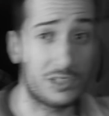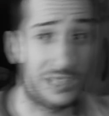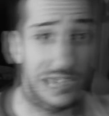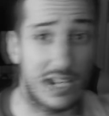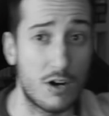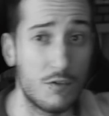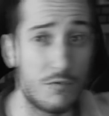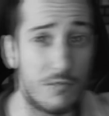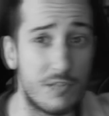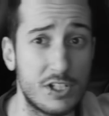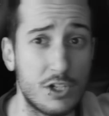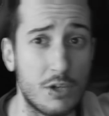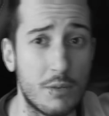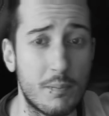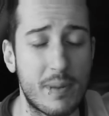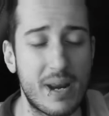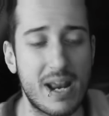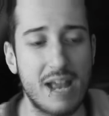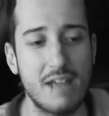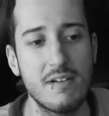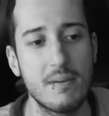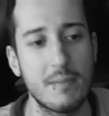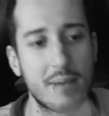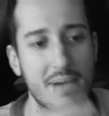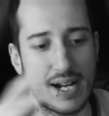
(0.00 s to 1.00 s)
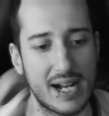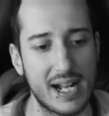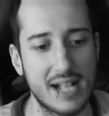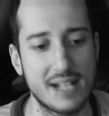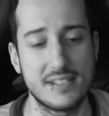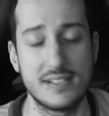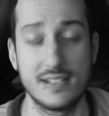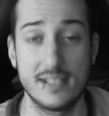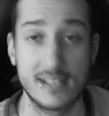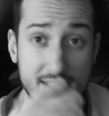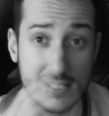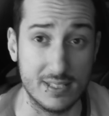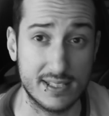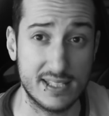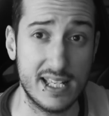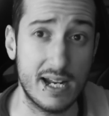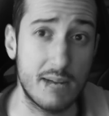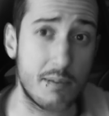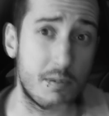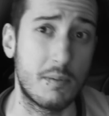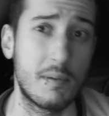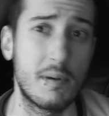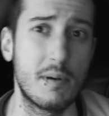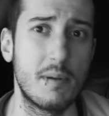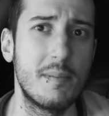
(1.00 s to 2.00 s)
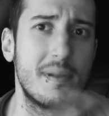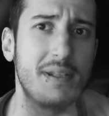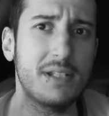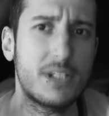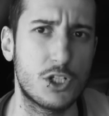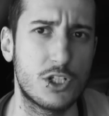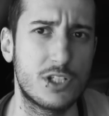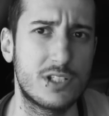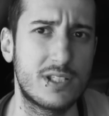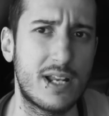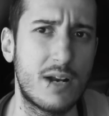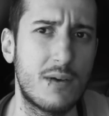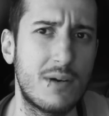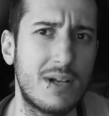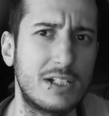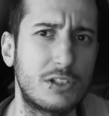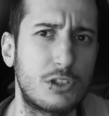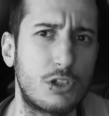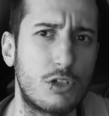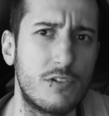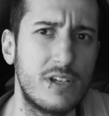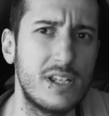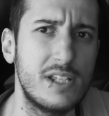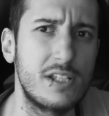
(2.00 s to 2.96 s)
Questo sarà un video breve, ma ragazzi, stasera probabilmente ci sarà un altro